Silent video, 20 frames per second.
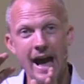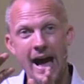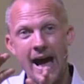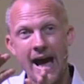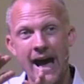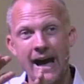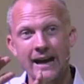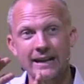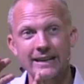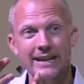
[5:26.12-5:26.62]

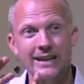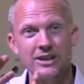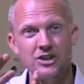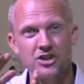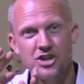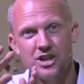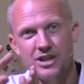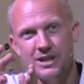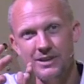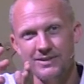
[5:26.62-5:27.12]
uh, que
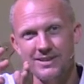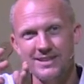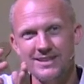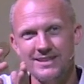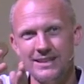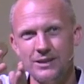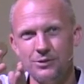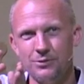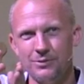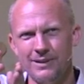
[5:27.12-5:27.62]
tinha
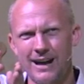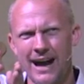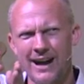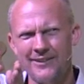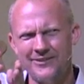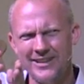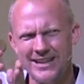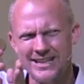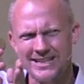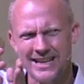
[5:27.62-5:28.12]
sido
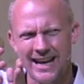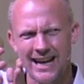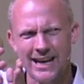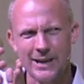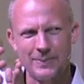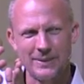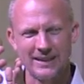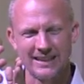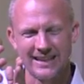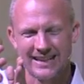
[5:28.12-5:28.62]

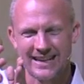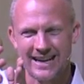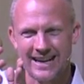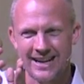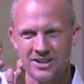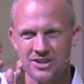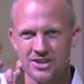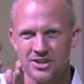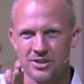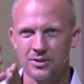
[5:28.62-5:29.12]
afetada pelo
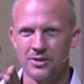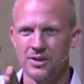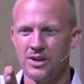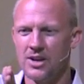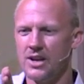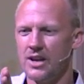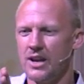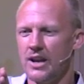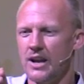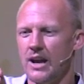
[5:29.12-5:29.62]
câncer,
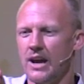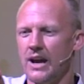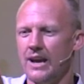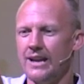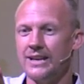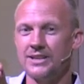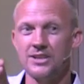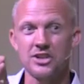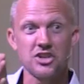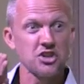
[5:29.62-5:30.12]

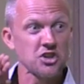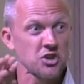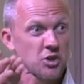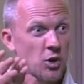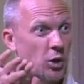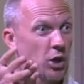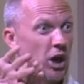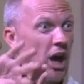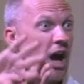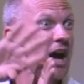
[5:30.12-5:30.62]
esse
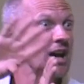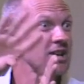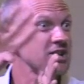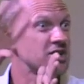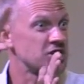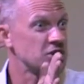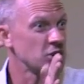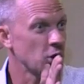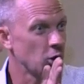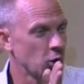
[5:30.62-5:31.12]
stroke
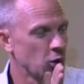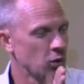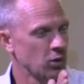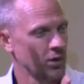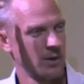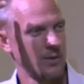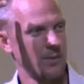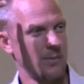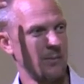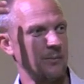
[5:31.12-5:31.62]

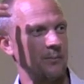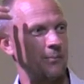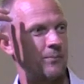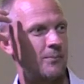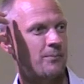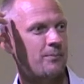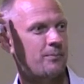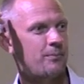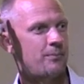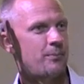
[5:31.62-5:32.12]
causou
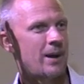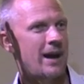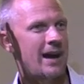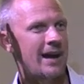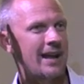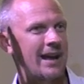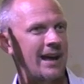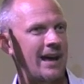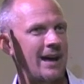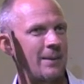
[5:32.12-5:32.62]

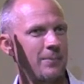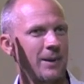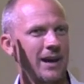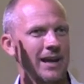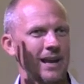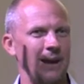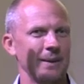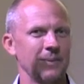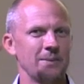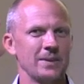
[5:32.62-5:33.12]
para,
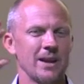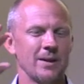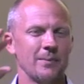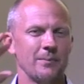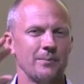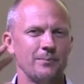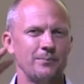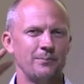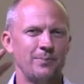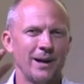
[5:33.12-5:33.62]
para
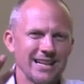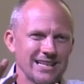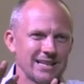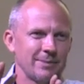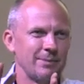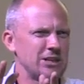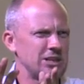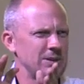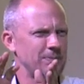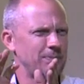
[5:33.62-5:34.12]

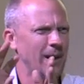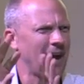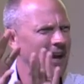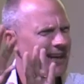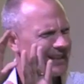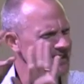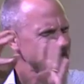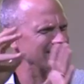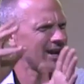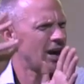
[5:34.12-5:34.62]
basicamente
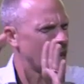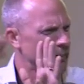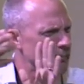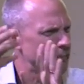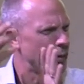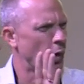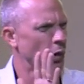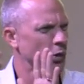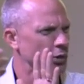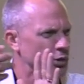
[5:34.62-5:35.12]
paralisar um
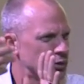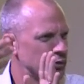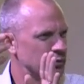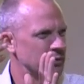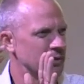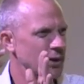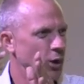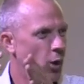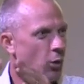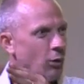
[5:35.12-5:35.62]
pouco
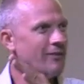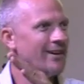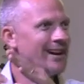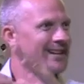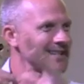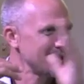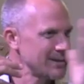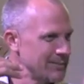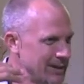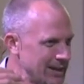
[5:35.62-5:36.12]
o
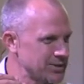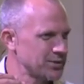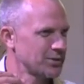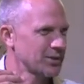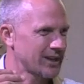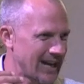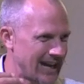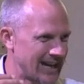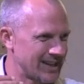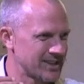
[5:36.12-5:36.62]
avançamento
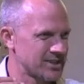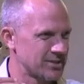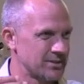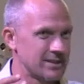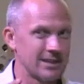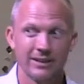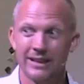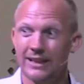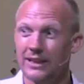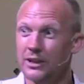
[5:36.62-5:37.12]
do câncer.
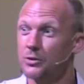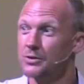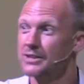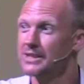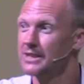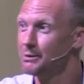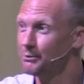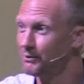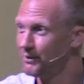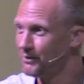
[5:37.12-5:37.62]
Então ele
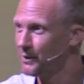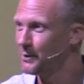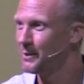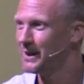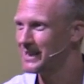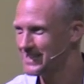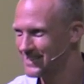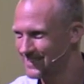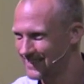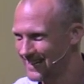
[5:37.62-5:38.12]
conseguiu viver
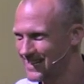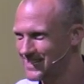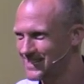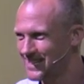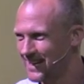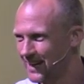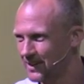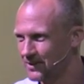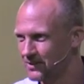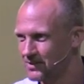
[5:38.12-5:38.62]
mais três
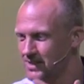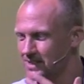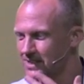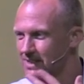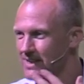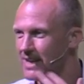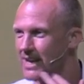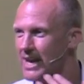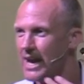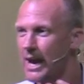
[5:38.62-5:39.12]
anos.